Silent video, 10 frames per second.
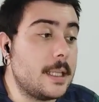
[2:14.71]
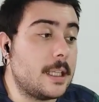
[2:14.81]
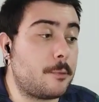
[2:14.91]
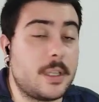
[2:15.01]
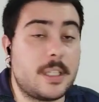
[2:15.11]

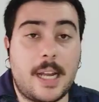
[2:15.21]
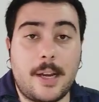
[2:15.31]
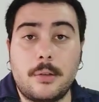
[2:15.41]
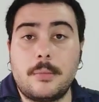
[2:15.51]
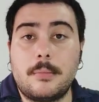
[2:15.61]
Después
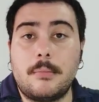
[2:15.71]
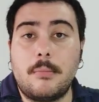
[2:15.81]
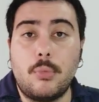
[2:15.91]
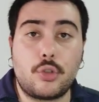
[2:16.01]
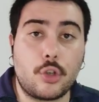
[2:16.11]
llegaron
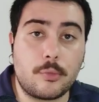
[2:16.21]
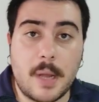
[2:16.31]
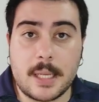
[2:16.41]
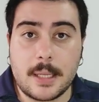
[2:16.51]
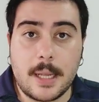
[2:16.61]
muchos
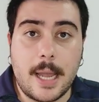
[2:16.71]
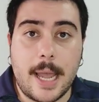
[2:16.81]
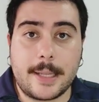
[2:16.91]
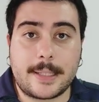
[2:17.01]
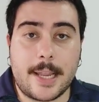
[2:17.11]
más
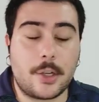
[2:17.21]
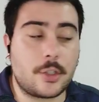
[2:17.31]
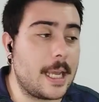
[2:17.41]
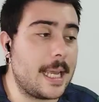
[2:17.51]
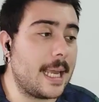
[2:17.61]

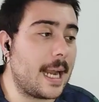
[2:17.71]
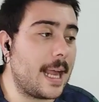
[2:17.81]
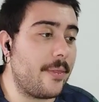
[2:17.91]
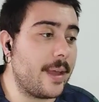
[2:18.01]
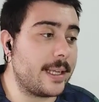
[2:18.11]
ensayos
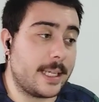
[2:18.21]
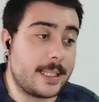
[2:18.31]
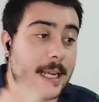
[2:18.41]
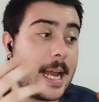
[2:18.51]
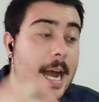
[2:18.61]

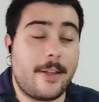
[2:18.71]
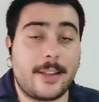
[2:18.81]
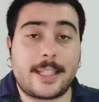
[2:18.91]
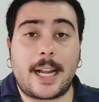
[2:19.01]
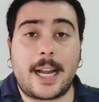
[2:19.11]
irlandeses. A
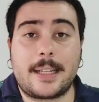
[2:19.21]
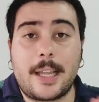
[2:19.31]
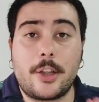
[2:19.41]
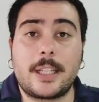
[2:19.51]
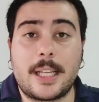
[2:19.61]
destacar
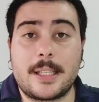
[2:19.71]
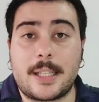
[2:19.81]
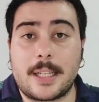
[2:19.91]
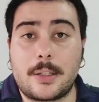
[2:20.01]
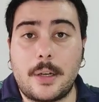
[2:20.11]
que Jonathan
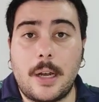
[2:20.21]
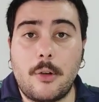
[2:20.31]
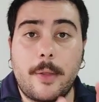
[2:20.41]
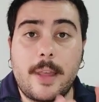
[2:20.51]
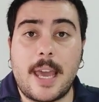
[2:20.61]
Sexton, el
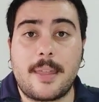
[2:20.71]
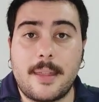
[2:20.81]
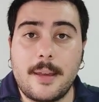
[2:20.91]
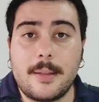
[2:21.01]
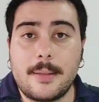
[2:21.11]
número 10
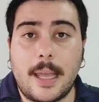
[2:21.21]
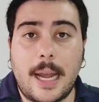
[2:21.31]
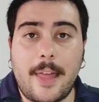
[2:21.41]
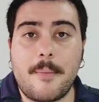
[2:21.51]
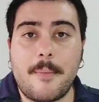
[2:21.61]
de
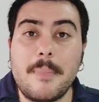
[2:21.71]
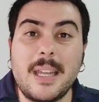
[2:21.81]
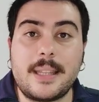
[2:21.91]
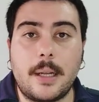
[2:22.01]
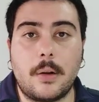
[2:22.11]
Irlanda,
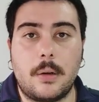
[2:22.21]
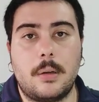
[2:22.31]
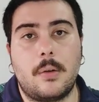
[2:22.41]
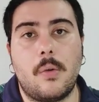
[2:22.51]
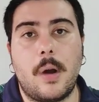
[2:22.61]
mítico
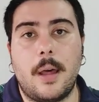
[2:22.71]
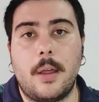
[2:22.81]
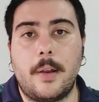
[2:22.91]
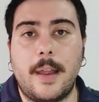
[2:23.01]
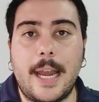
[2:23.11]

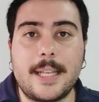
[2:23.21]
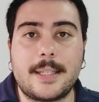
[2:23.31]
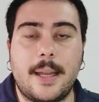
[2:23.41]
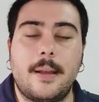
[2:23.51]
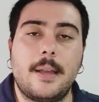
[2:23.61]
jugador de
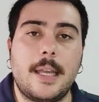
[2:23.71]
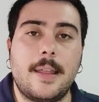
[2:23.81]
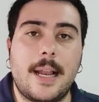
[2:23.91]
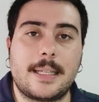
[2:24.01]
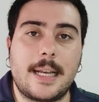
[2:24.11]
Leinster y
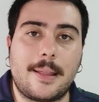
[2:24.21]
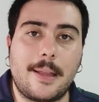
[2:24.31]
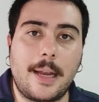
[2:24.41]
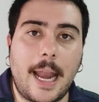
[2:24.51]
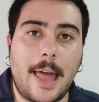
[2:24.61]
de la
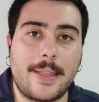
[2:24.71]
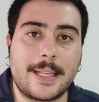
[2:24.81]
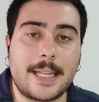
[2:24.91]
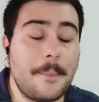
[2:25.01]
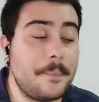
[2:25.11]
selección
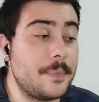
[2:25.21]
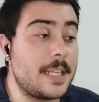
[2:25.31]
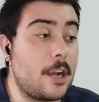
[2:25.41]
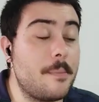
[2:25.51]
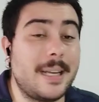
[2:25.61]
irlandesa,
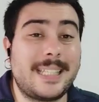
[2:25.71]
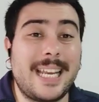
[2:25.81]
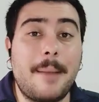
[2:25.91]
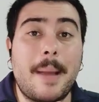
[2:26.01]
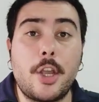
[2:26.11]
se convierte
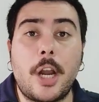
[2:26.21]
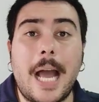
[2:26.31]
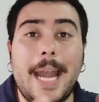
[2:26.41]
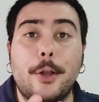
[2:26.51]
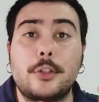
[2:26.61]
en el mayor
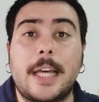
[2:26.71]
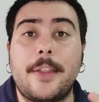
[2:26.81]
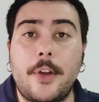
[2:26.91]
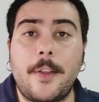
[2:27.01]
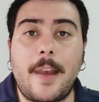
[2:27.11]

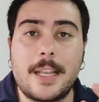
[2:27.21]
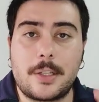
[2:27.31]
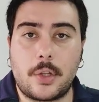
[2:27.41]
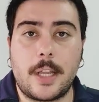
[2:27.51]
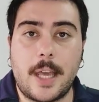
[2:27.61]
anotador de la
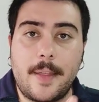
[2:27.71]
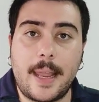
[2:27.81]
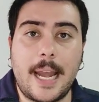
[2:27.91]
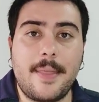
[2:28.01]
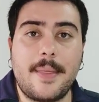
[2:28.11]
historia de
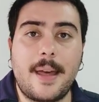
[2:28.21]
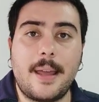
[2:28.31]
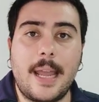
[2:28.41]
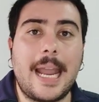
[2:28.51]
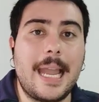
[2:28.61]

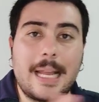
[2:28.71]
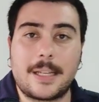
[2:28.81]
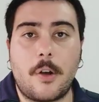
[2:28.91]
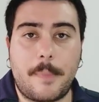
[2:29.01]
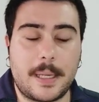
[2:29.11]
Irlanda en
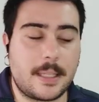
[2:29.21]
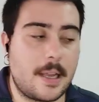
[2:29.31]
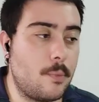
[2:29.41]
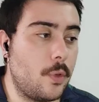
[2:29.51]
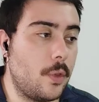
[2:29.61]
las copas
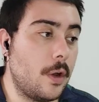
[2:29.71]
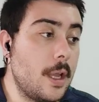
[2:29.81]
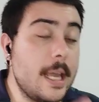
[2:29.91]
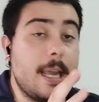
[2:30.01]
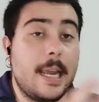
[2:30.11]
del mundo.
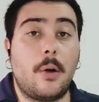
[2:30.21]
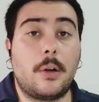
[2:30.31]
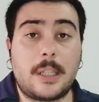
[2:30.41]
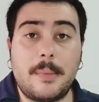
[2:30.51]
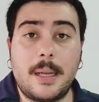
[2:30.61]
Y
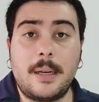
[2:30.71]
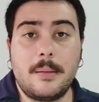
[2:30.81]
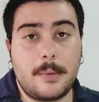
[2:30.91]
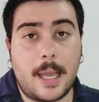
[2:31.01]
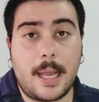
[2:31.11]
luego también
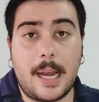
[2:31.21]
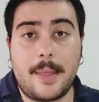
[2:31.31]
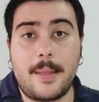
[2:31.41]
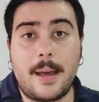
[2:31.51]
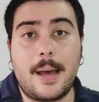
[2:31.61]
que
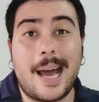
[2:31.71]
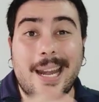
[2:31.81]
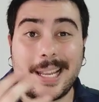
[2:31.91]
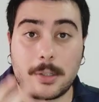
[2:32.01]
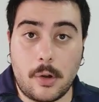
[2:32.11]
Irlanda
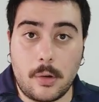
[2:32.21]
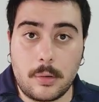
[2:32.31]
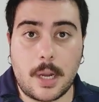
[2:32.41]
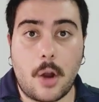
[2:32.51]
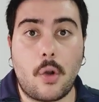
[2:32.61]
arriesgó,
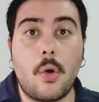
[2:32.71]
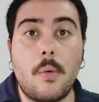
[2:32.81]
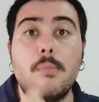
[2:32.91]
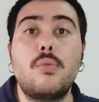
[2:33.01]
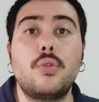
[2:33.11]
sacó
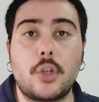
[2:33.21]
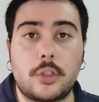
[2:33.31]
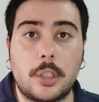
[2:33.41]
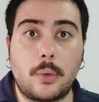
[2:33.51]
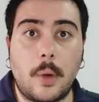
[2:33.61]

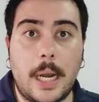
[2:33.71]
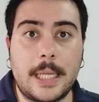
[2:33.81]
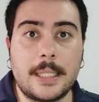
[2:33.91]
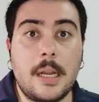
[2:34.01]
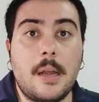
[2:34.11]
muchos
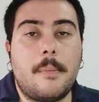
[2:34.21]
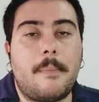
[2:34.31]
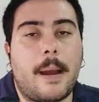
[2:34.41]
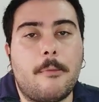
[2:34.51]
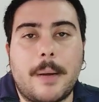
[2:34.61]
titulares
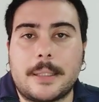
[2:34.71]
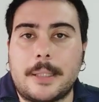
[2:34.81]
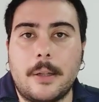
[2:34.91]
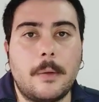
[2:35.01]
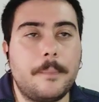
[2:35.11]
para un
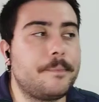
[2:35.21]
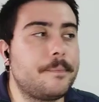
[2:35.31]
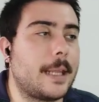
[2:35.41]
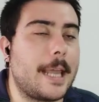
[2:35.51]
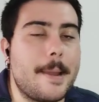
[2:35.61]
partido
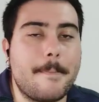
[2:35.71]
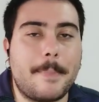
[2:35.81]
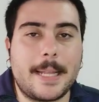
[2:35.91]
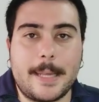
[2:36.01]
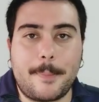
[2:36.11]
que en
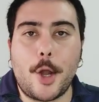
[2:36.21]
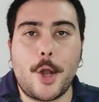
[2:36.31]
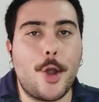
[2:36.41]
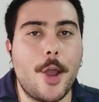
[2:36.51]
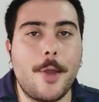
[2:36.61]
principio
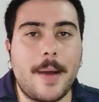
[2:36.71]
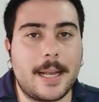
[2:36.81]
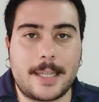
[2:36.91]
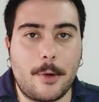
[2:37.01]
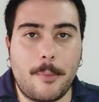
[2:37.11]
no iba
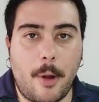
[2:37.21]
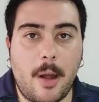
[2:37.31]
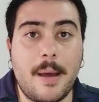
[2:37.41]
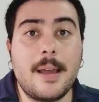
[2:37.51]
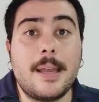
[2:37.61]
a ser un
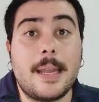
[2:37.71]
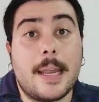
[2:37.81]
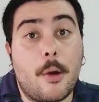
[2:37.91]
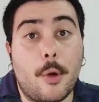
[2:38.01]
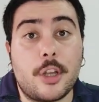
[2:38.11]
problema
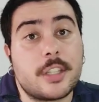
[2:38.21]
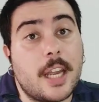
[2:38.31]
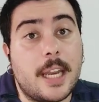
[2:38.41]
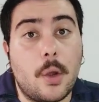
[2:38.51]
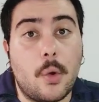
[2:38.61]
y lo bueno es
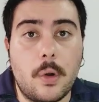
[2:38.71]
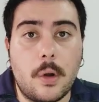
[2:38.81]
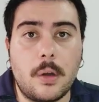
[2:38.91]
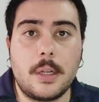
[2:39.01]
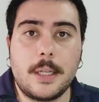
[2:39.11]
que
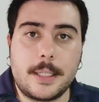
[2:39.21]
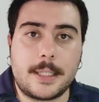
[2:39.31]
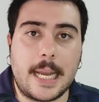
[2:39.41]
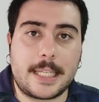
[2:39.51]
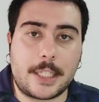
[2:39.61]
ninguno
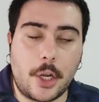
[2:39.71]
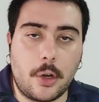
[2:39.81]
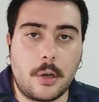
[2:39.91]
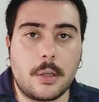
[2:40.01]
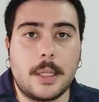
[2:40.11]
se
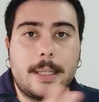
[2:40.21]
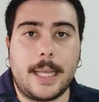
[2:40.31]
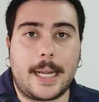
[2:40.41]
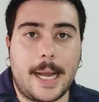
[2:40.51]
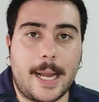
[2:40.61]
lesionó
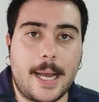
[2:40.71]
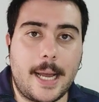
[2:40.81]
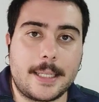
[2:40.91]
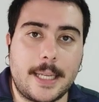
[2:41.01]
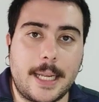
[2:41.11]
de
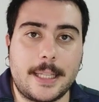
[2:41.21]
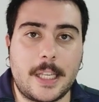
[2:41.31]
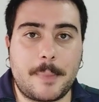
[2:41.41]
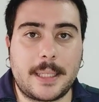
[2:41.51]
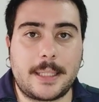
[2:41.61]
cara a
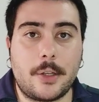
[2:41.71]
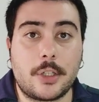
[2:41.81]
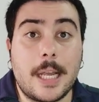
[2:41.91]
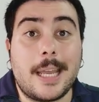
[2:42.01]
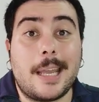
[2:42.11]
siguientes
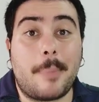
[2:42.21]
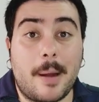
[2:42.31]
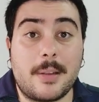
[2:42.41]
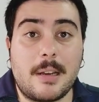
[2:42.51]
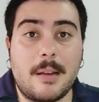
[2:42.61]
partidos y
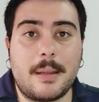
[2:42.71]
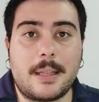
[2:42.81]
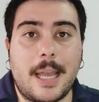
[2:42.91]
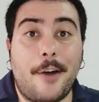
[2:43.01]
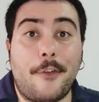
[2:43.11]

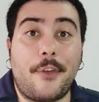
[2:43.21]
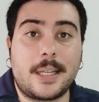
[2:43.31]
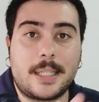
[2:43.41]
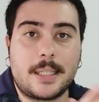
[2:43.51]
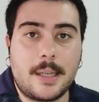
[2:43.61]
previsiblemente a
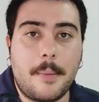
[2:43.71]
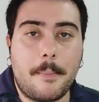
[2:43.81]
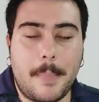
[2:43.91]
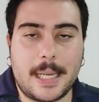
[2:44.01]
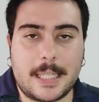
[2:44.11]
fases
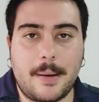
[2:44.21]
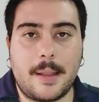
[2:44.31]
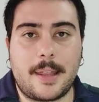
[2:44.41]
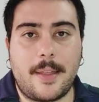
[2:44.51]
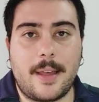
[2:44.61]
más
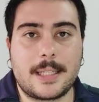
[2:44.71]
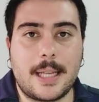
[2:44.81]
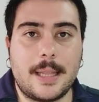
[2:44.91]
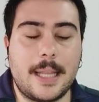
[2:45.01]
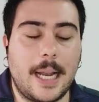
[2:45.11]

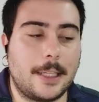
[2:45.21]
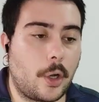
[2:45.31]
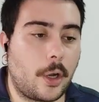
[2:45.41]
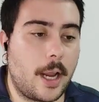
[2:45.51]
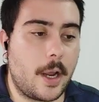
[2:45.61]
avanzadas del
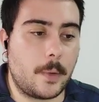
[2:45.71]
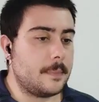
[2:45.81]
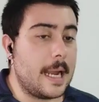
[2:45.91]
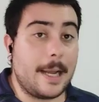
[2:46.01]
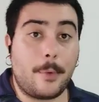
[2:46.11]
torneo.
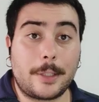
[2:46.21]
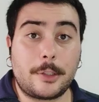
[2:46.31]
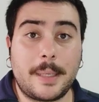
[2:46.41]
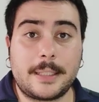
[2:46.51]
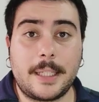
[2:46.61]
El
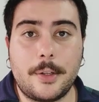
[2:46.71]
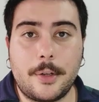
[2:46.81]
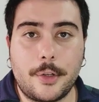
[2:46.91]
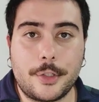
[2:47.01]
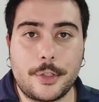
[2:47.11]
cuarto
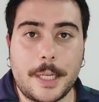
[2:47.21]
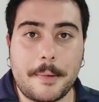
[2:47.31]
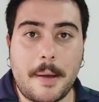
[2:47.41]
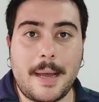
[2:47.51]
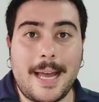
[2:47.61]
partido nos
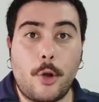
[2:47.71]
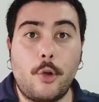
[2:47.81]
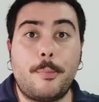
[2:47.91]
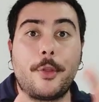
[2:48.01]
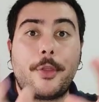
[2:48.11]
llevaba al
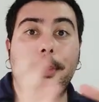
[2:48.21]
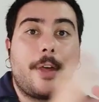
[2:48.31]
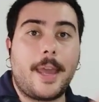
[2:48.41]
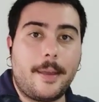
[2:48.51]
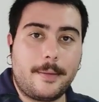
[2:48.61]
grupo
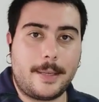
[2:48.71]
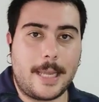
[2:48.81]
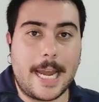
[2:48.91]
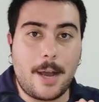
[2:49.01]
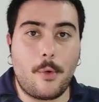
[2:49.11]
C.
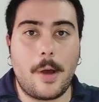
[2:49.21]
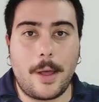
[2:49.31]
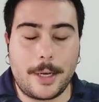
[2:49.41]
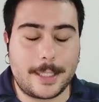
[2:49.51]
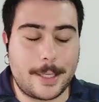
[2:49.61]
¿Quién ha
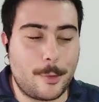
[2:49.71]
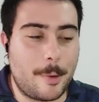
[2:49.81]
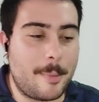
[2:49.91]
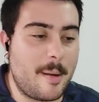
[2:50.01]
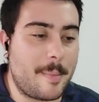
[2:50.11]
jugado en ese grupo
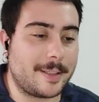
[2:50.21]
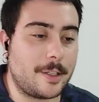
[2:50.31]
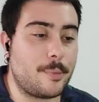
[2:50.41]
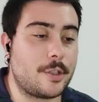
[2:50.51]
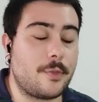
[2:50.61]
el primer
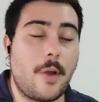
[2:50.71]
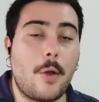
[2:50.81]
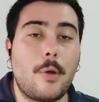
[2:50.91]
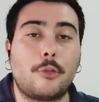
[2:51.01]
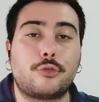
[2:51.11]
partido? Pues fue
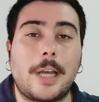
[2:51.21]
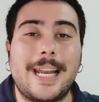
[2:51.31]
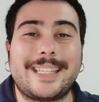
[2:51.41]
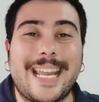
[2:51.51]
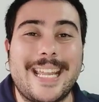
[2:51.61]
una
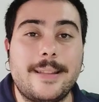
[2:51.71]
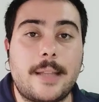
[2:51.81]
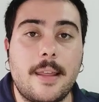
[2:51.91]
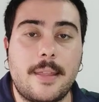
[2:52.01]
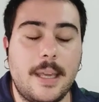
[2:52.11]
Australia
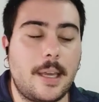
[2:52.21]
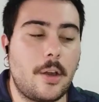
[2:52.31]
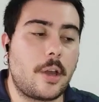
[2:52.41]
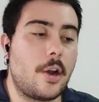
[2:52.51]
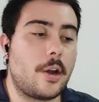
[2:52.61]
35,
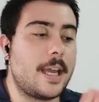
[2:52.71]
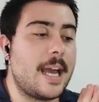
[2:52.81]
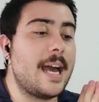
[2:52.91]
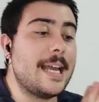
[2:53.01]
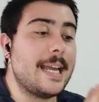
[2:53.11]

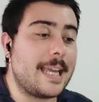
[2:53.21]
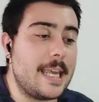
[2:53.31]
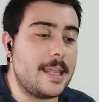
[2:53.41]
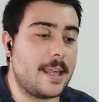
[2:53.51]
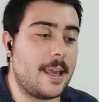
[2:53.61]
Georgia
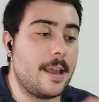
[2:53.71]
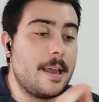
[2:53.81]
15.